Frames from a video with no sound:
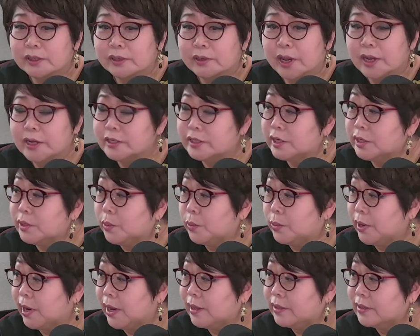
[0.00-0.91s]
굉장히
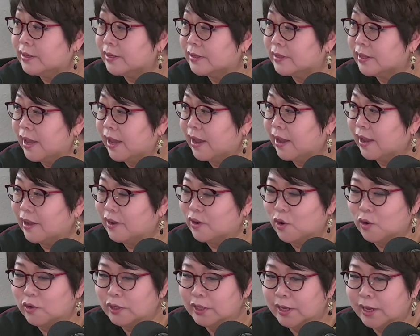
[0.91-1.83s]
오래 했는데 네.
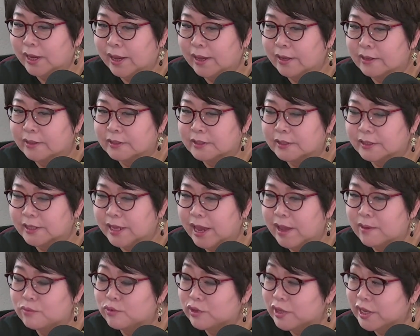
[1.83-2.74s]
거기에 그
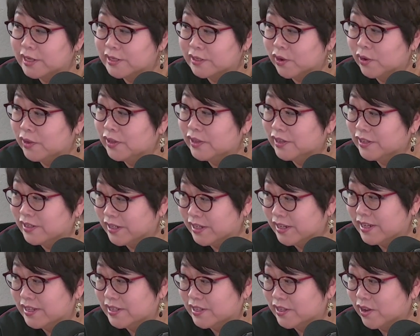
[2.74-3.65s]
대문에 써 있는
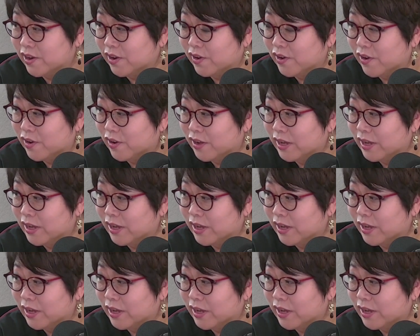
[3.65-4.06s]
글이 있어요.